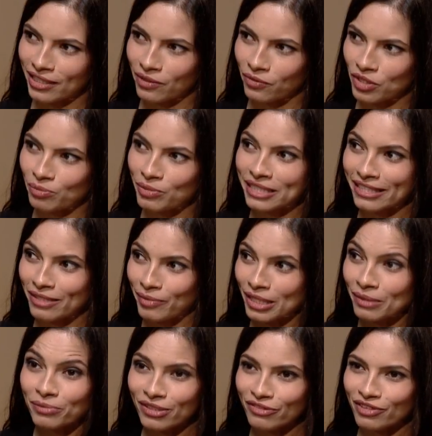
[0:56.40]
الجواز بس البنات
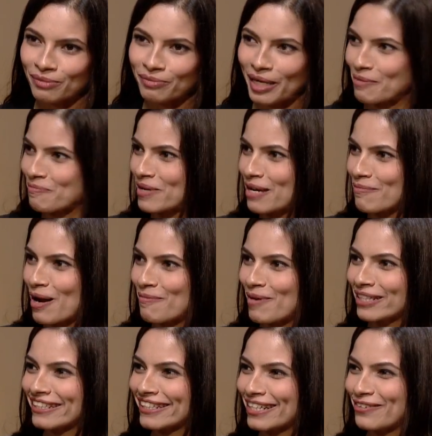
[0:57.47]
بتفضل مكمله بقى
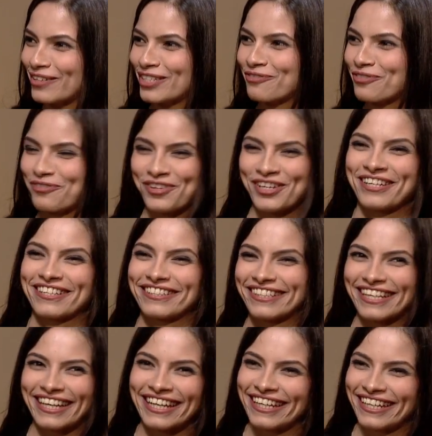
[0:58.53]
بعد الجواز في فكره
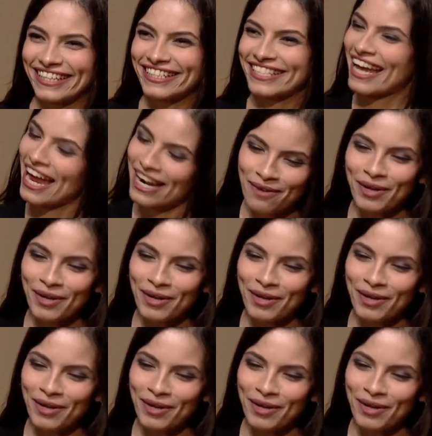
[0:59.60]
الغيره دي آه، انا